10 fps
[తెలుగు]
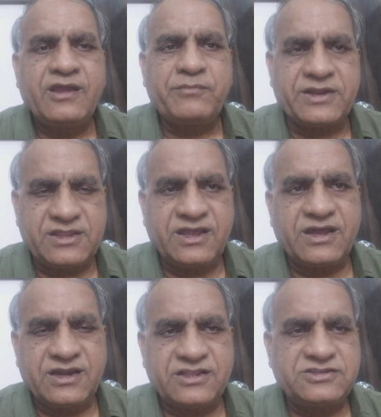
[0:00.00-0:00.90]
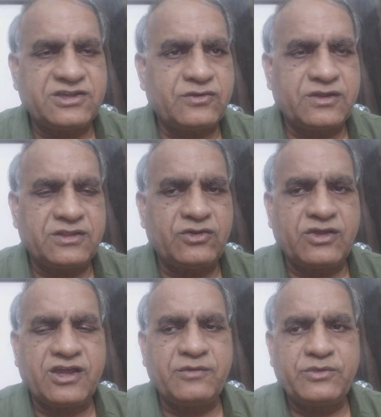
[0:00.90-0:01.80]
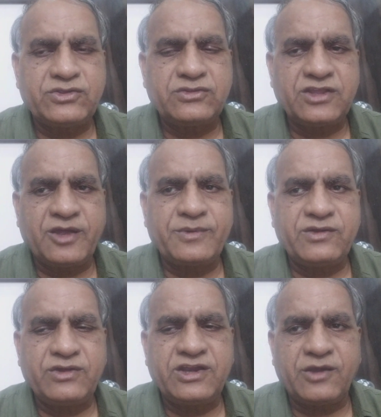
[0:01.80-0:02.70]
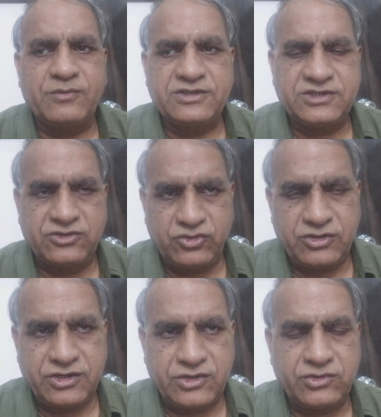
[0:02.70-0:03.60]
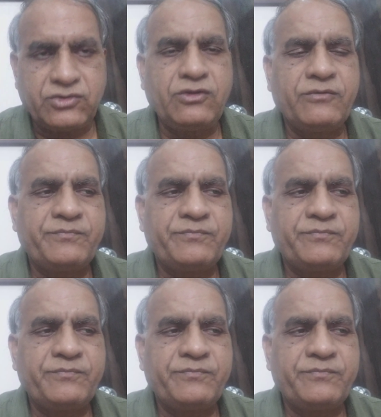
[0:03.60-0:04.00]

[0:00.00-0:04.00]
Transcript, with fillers: ప్రతీకారేచ్ఛ కూడా దీంట్లో కనిపిస్తుంది కాబట్టి వీటిని అమలు చేయొద్దండి అంటూ